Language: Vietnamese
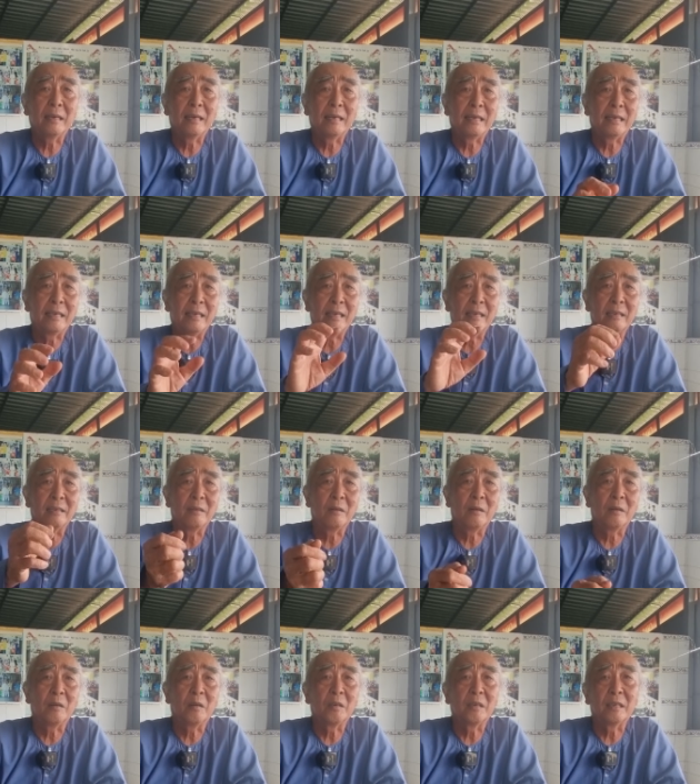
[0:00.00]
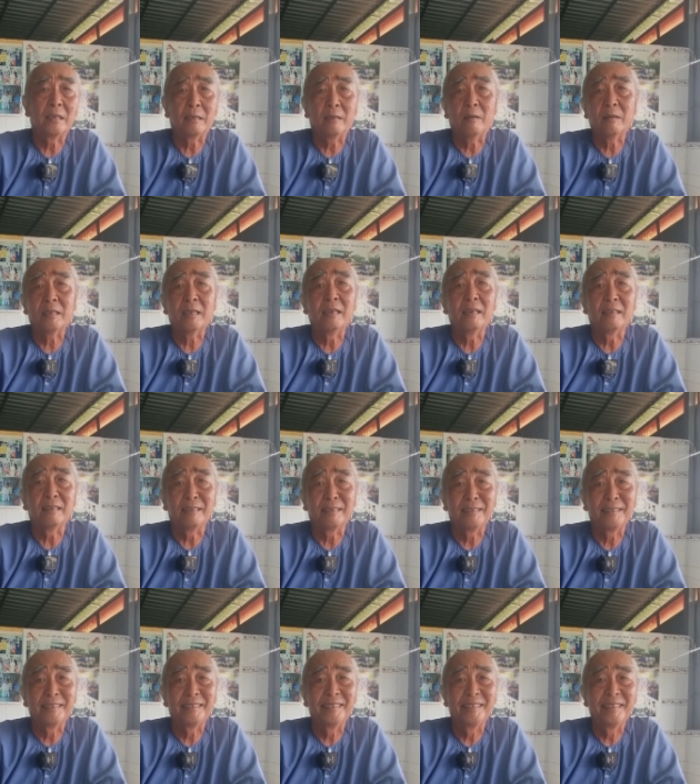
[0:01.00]
hay này kia cái nọ rồi thì coi chừng
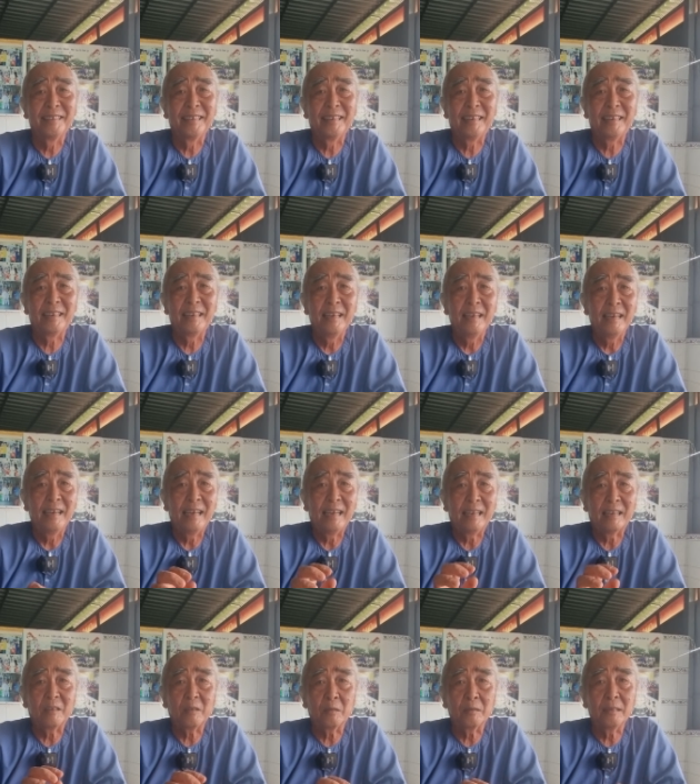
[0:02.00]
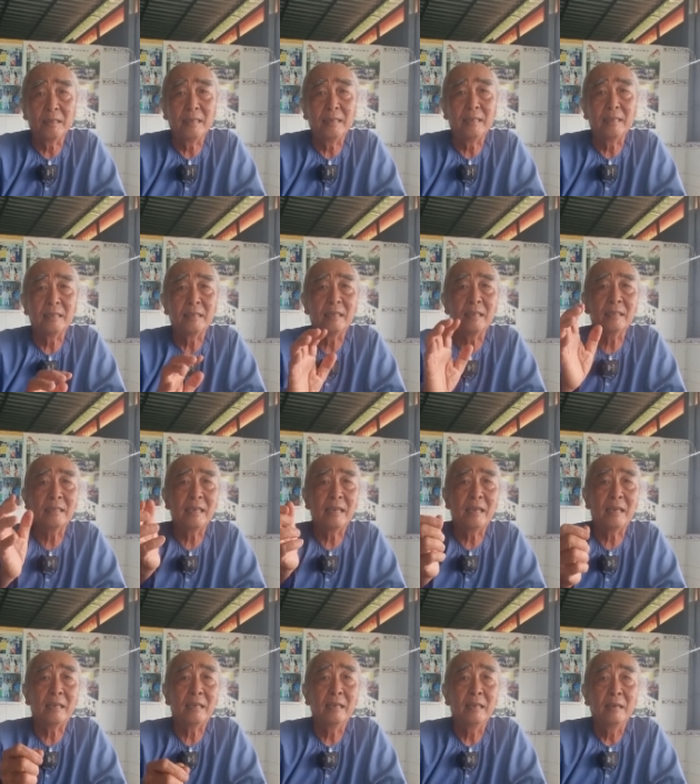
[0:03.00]
ha hay là con đi lên chiếc
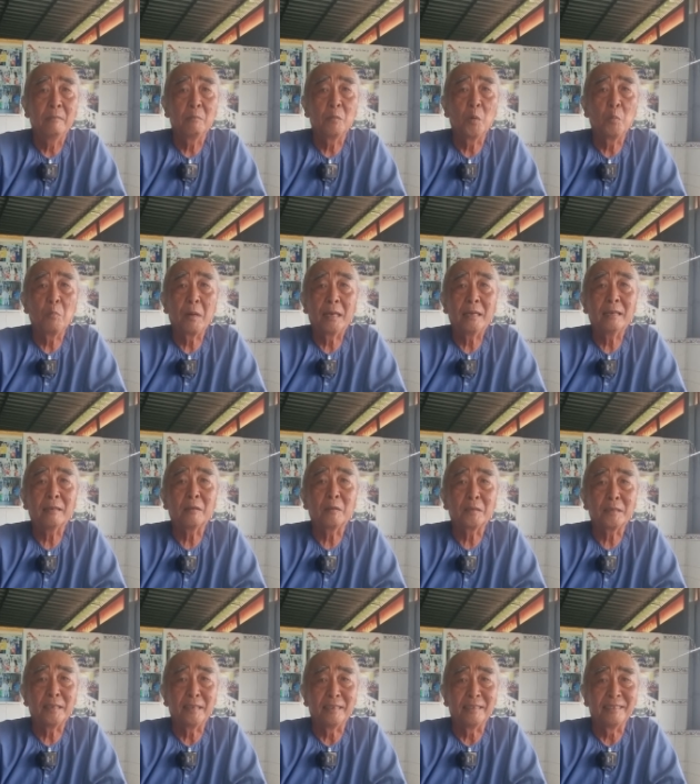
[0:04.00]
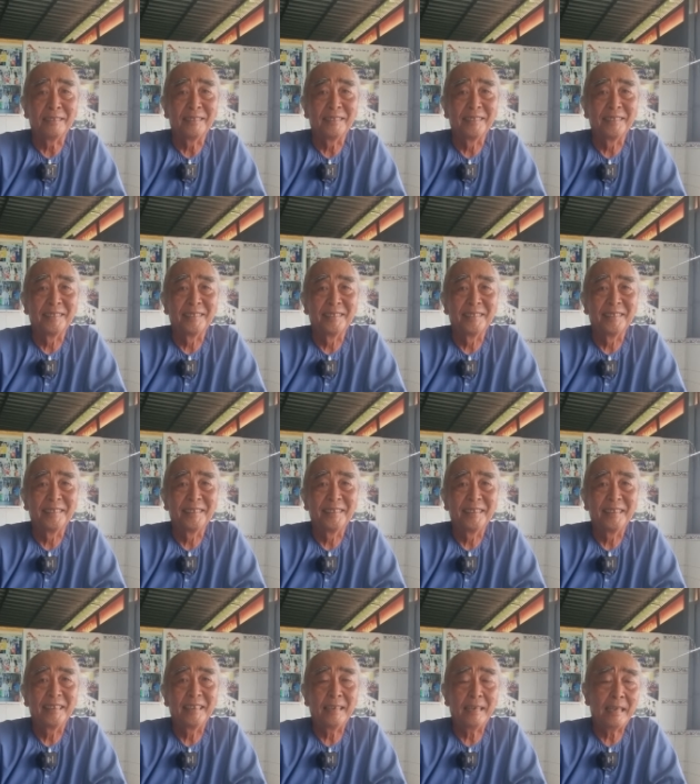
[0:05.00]
xe bốn bánh là coi chừng
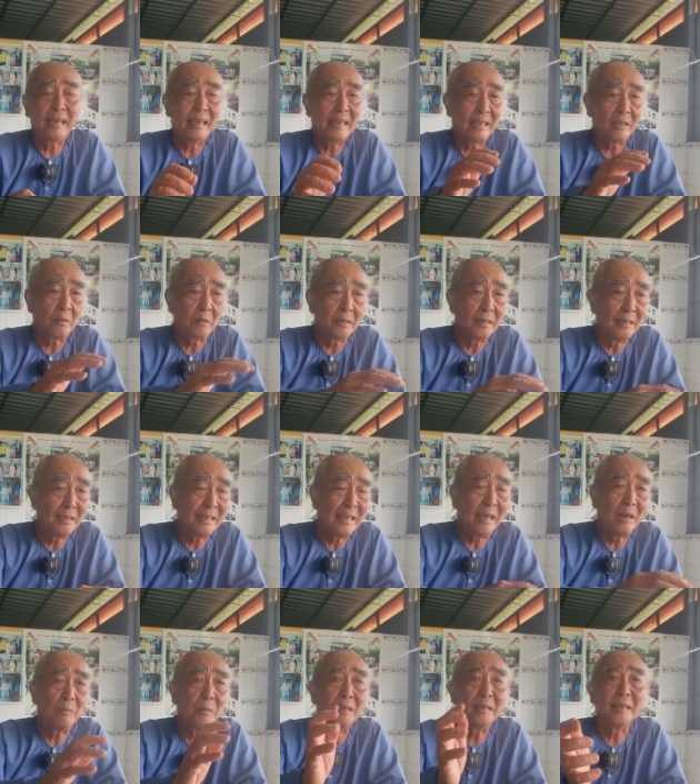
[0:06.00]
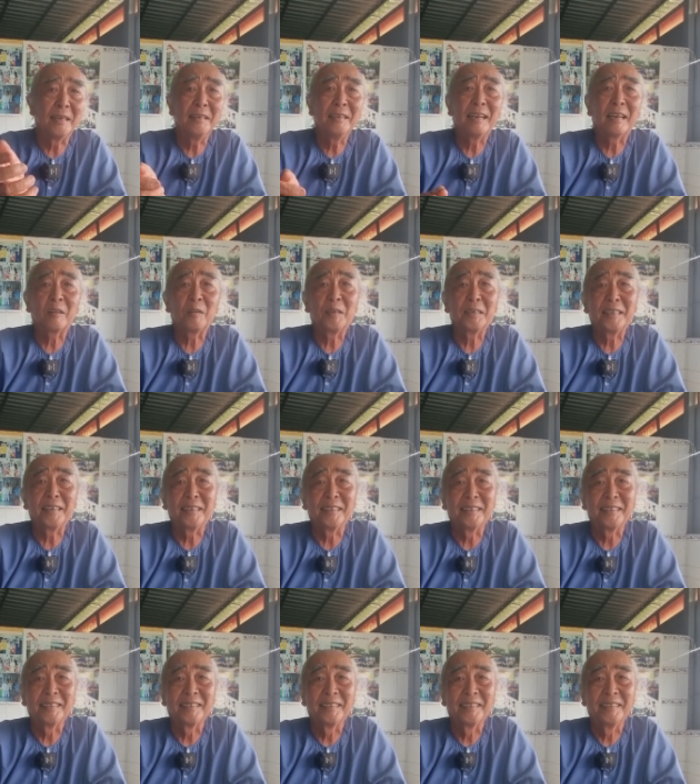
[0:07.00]
ha hay là con đi theo bên nữ là coi chừng
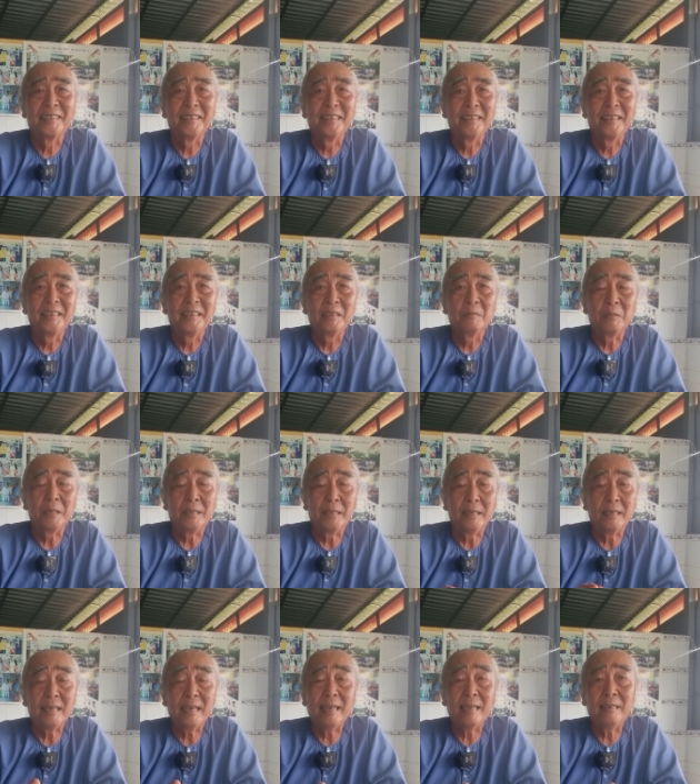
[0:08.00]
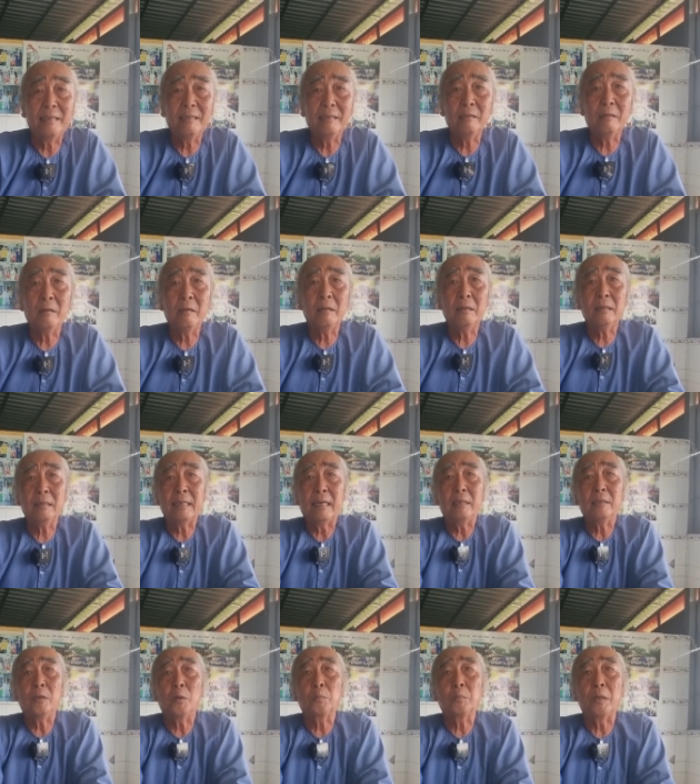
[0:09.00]
yeah. Dạ. vì giờ đây nó nó
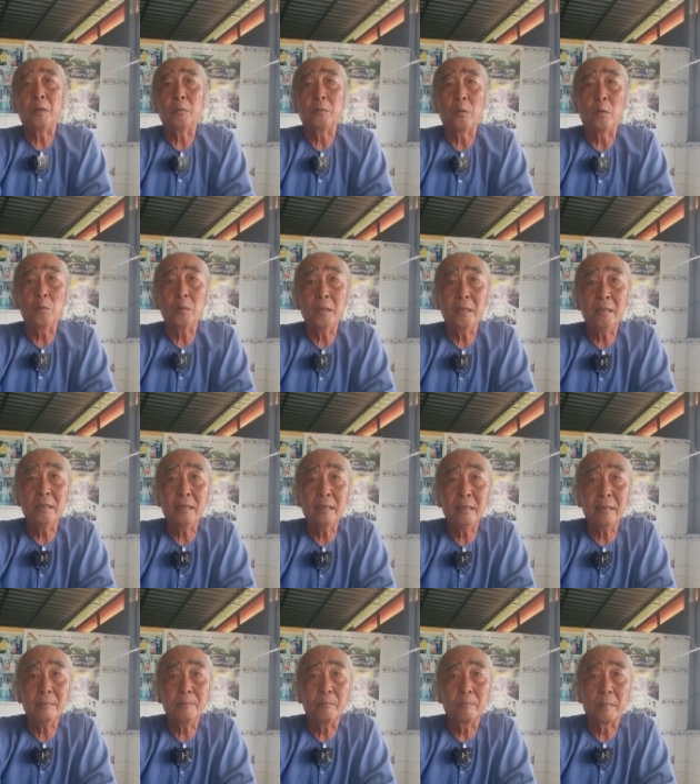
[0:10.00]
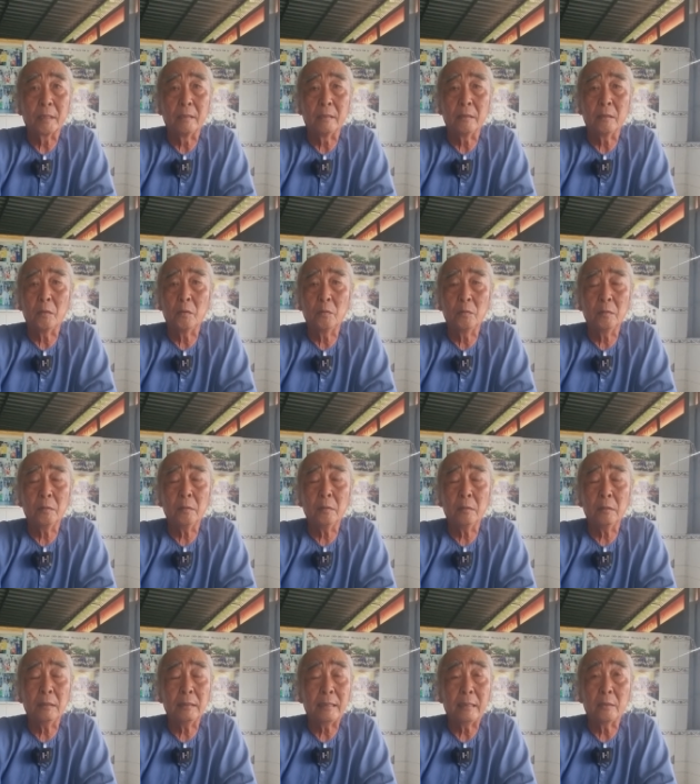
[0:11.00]
nhẫn nhục điều đủ thứ hết á người tu
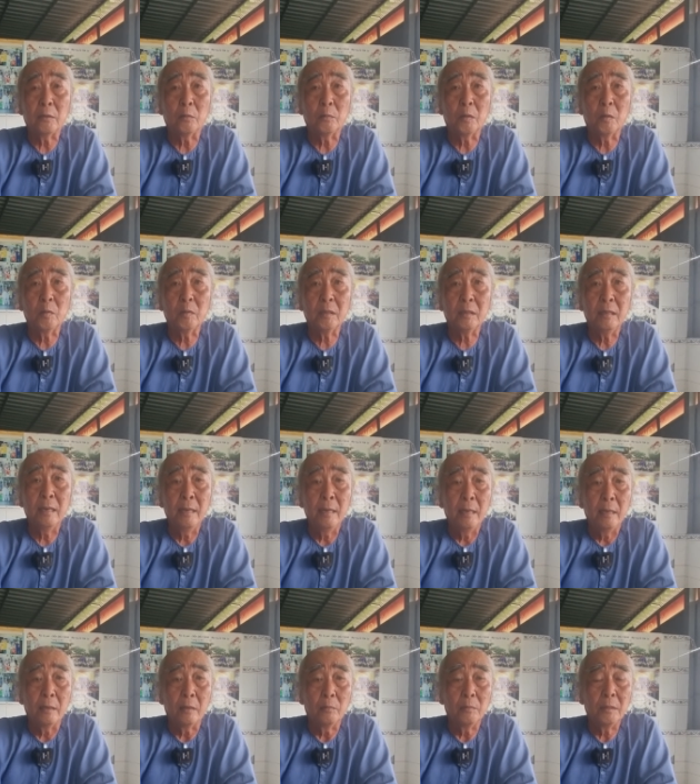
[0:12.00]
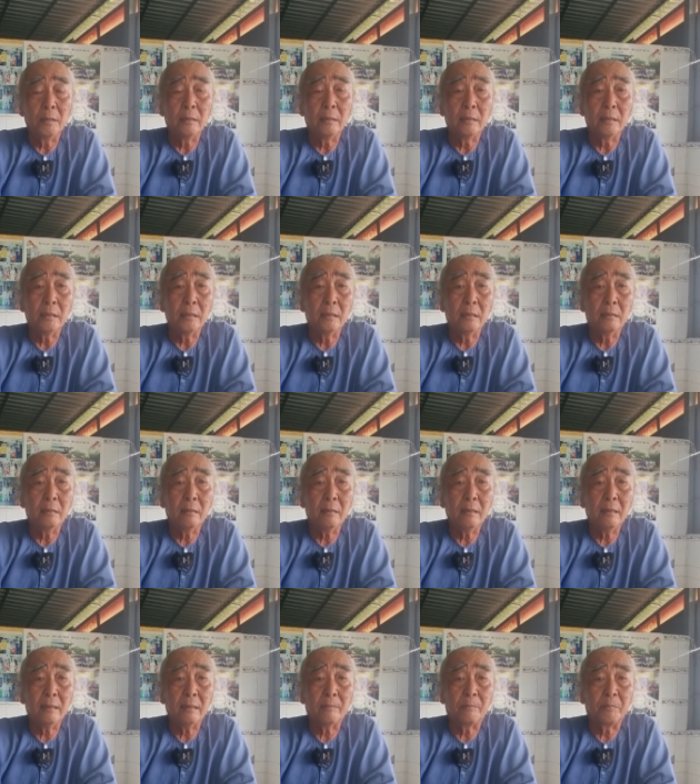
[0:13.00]
nó nó nhẫn nhục đủ hết cũng như người xưa nó
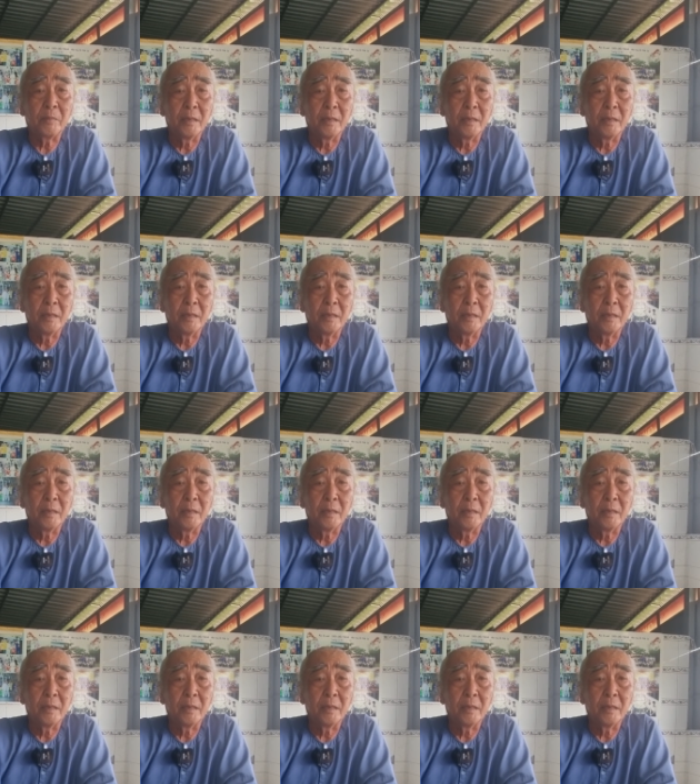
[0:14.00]
nói là